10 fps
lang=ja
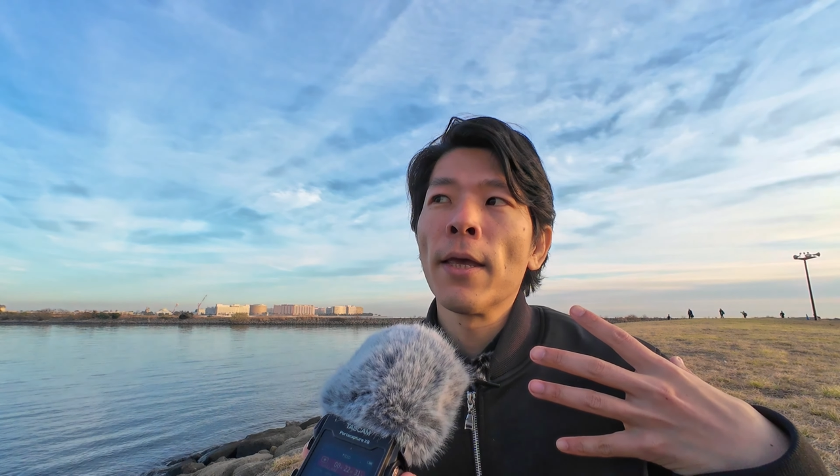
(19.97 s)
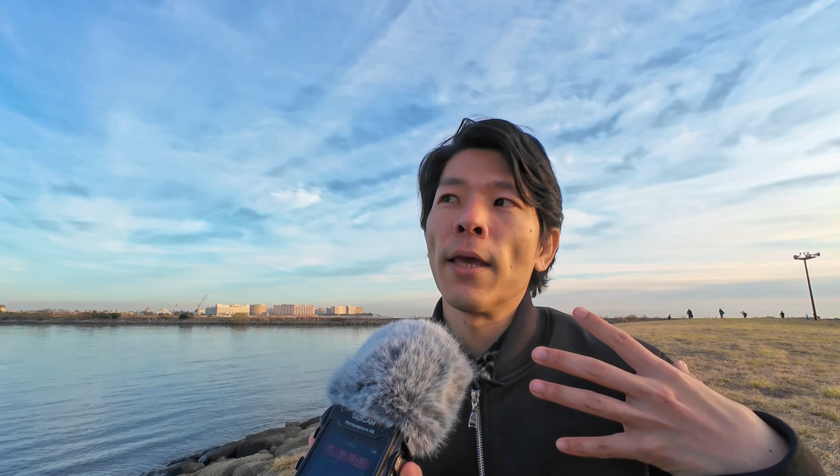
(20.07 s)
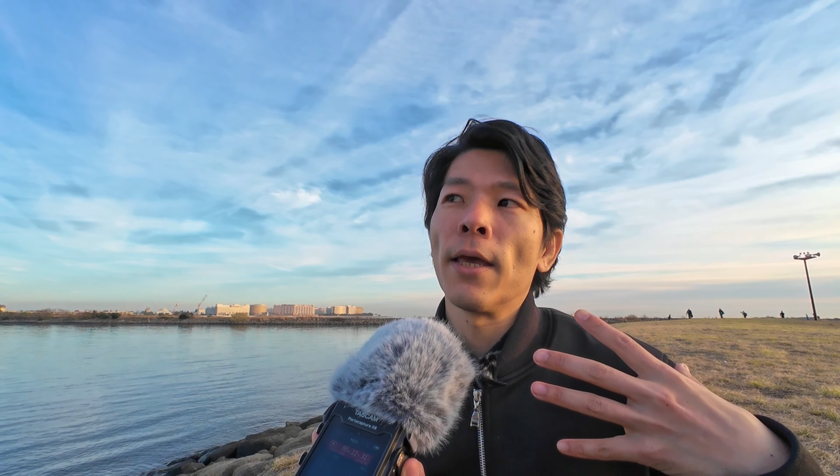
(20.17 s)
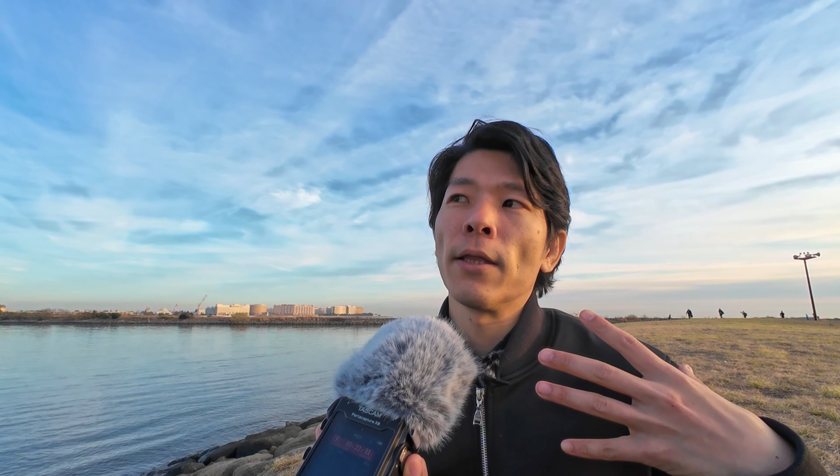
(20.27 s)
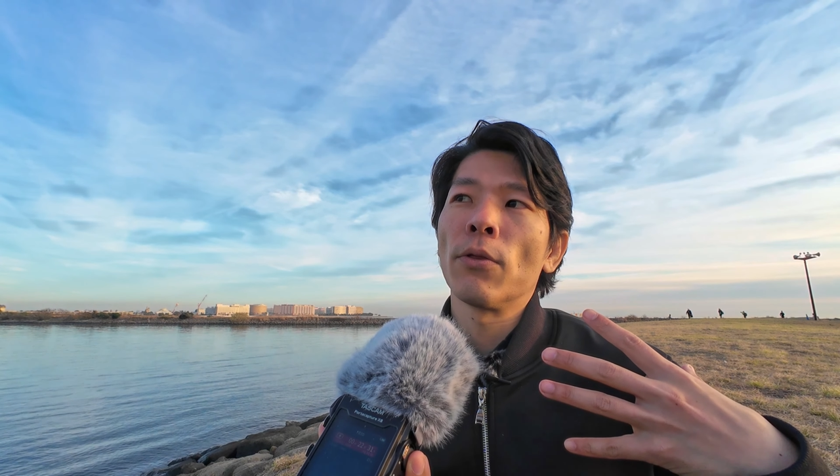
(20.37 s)

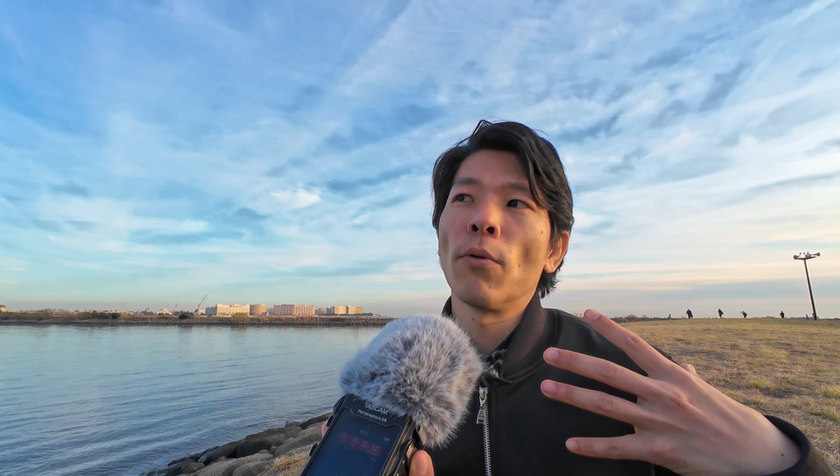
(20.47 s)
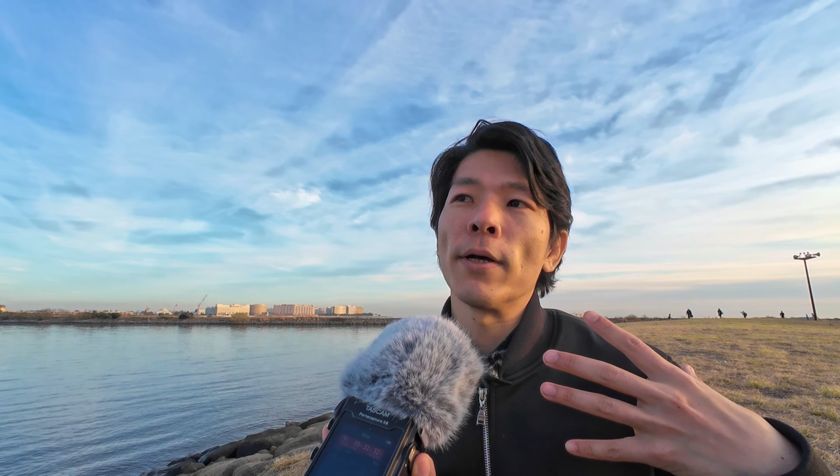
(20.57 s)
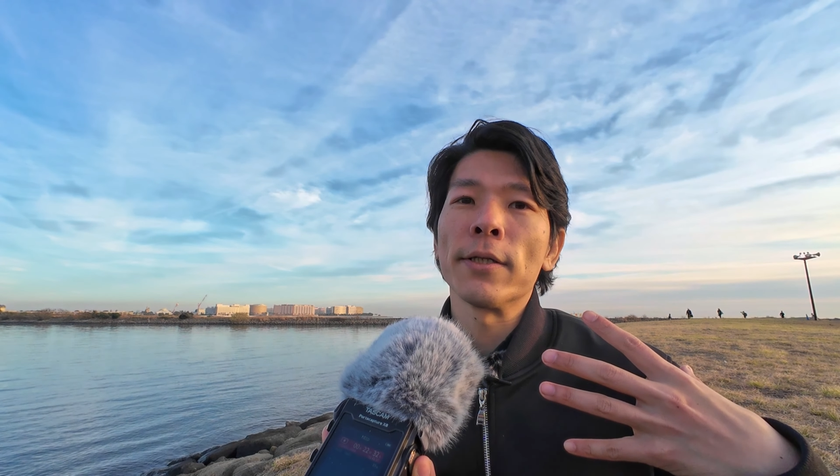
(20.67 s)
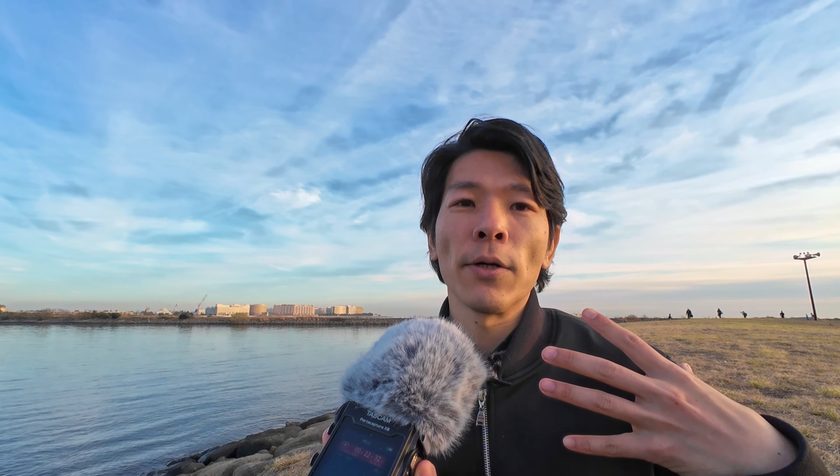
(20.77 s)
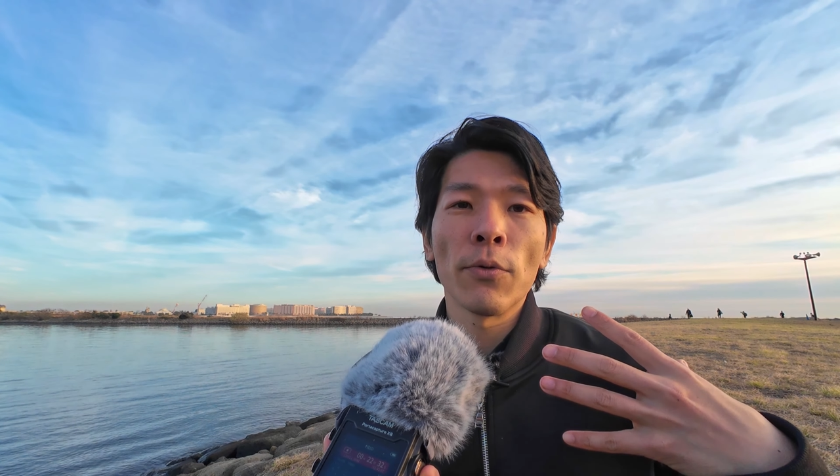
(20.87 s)
えー、っと、
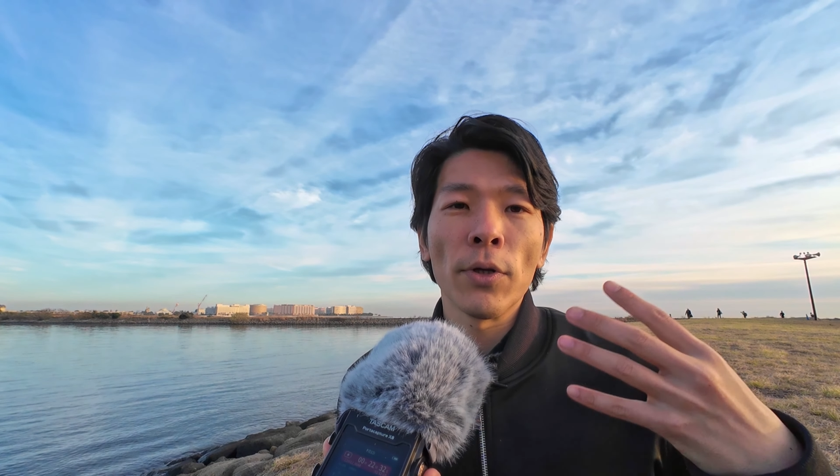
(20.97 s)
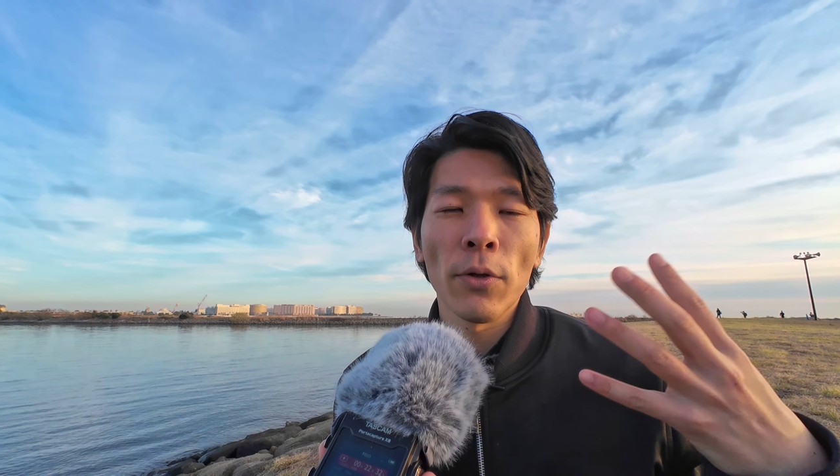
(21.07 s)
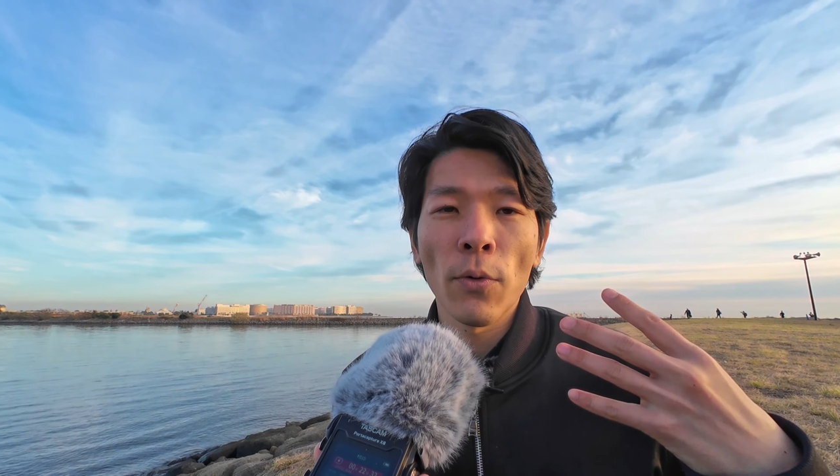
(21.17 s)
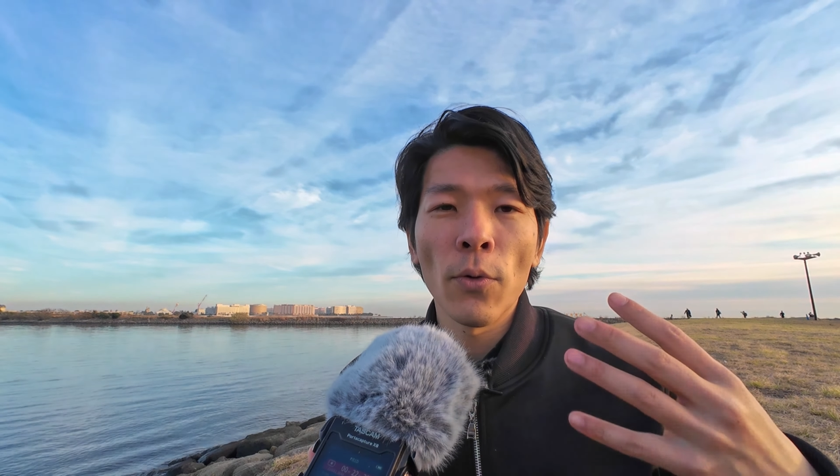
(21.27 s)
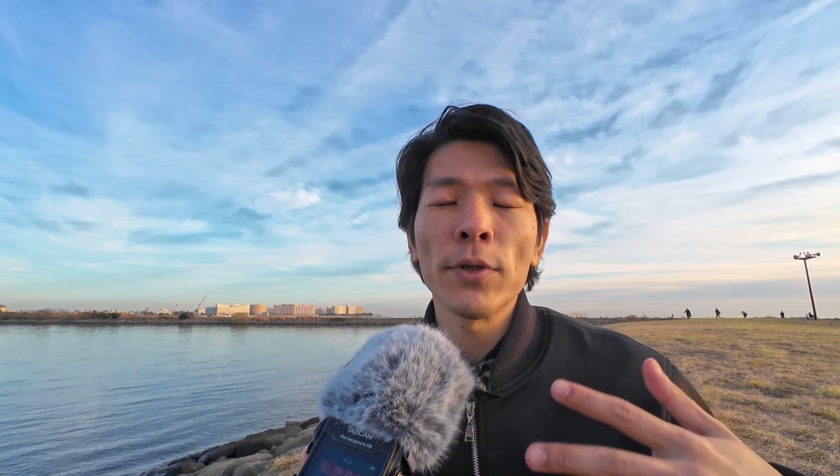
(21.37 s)
まあ、セロトニン
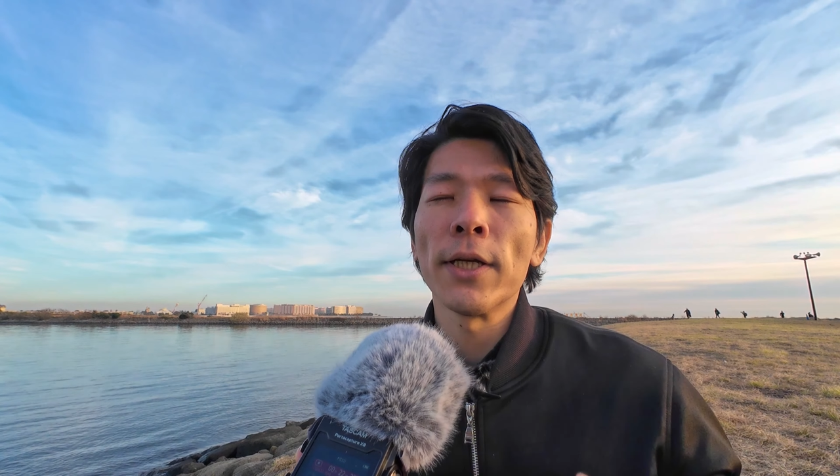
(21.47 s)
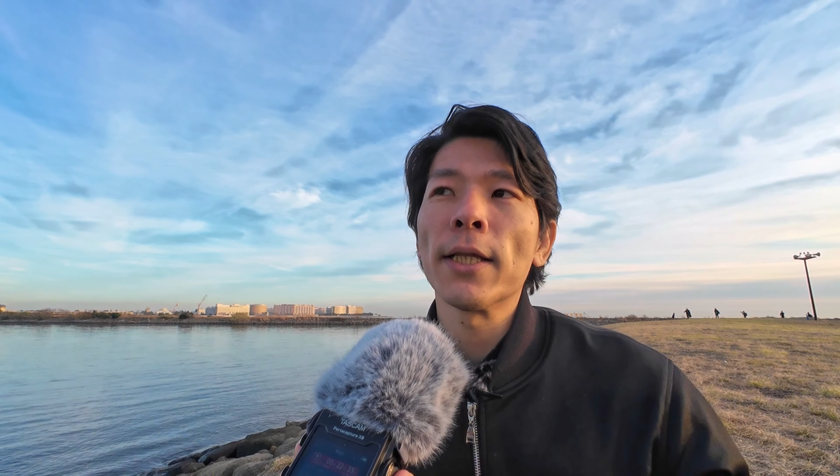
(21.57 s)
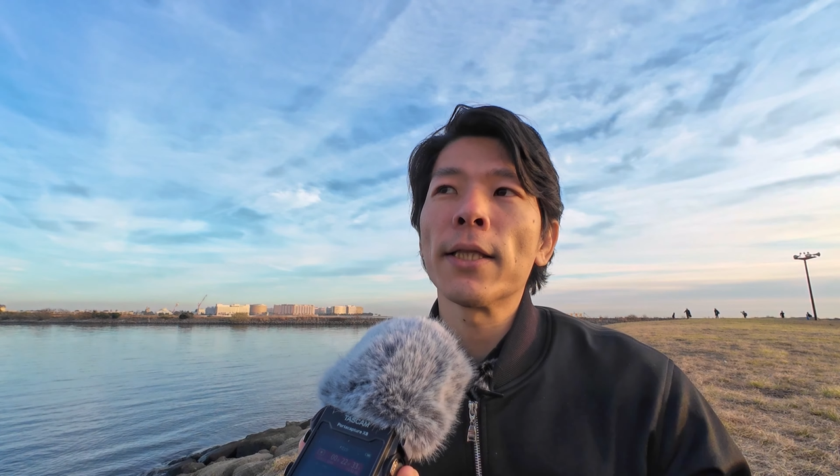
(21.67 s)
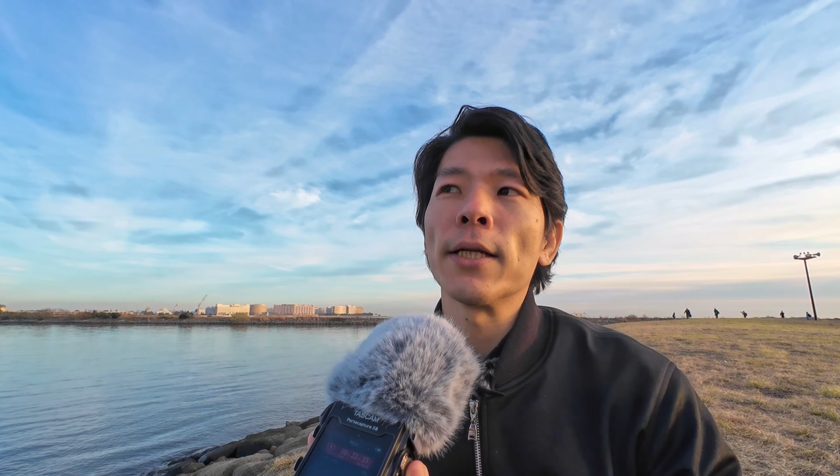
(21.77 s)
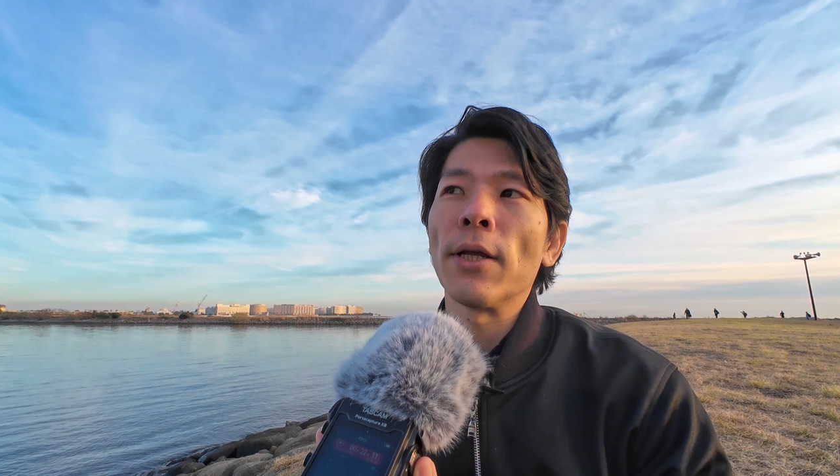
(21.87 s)
の合成
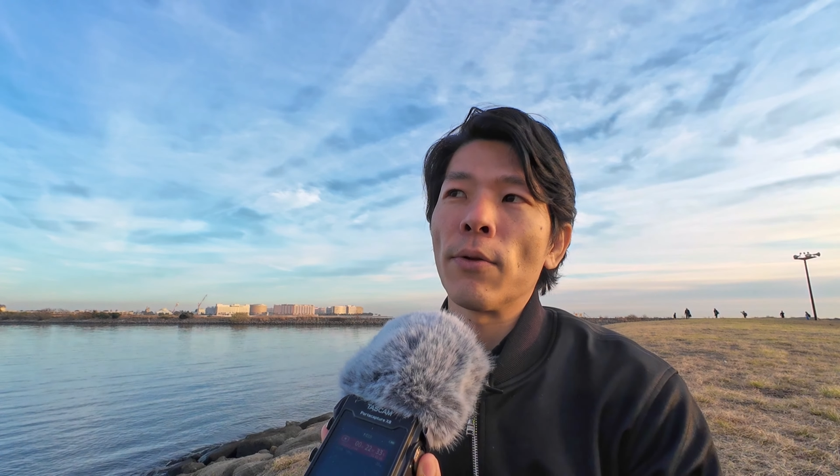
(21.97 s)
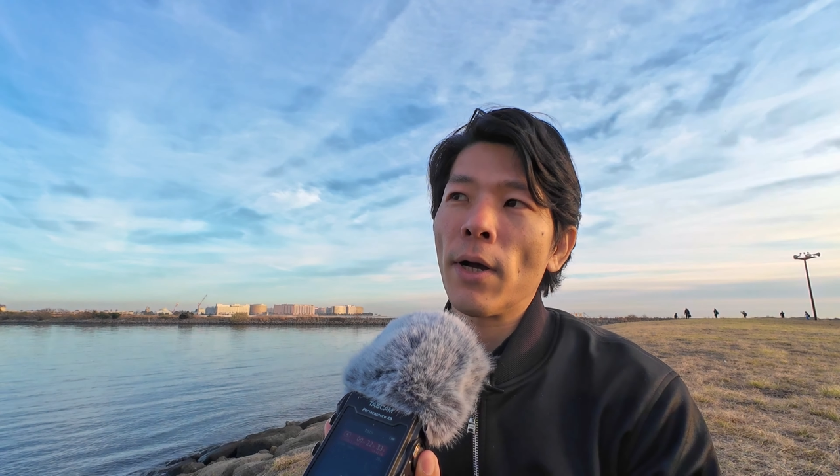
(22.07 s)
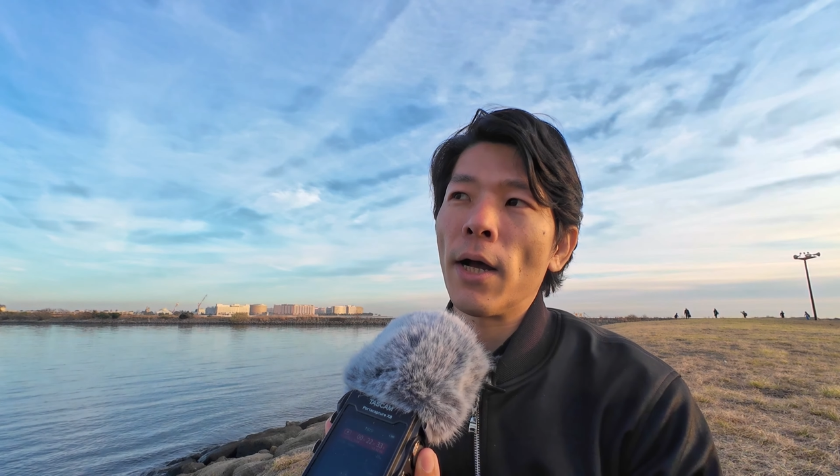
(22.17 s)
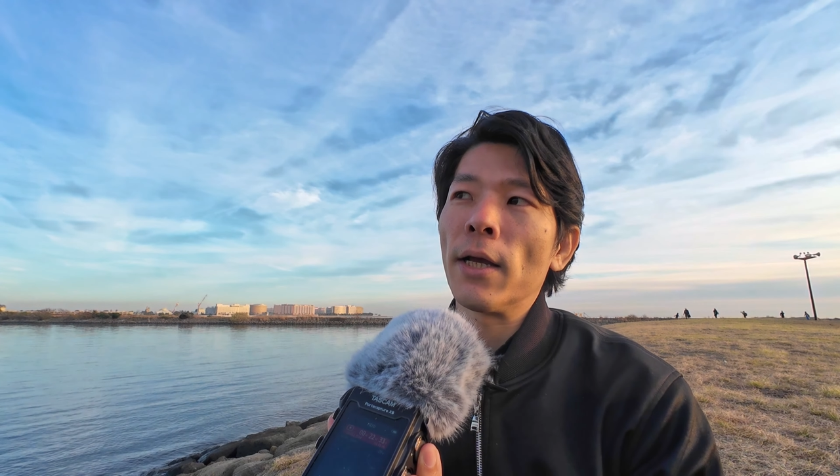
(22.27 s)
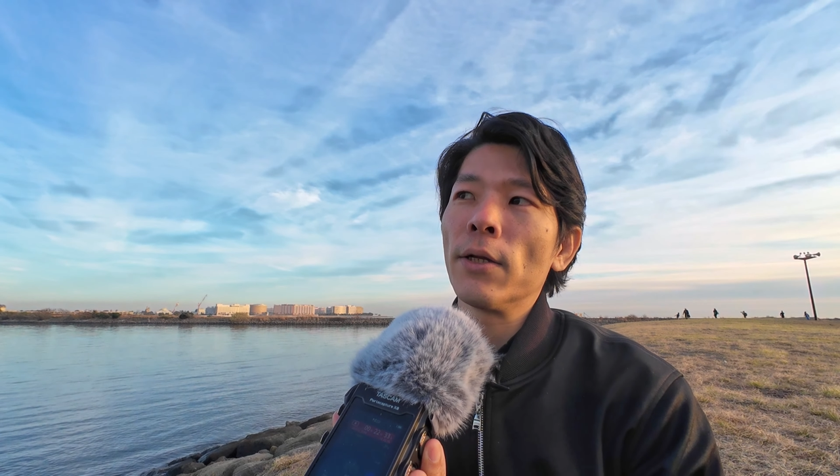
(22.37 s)
だったりだとか、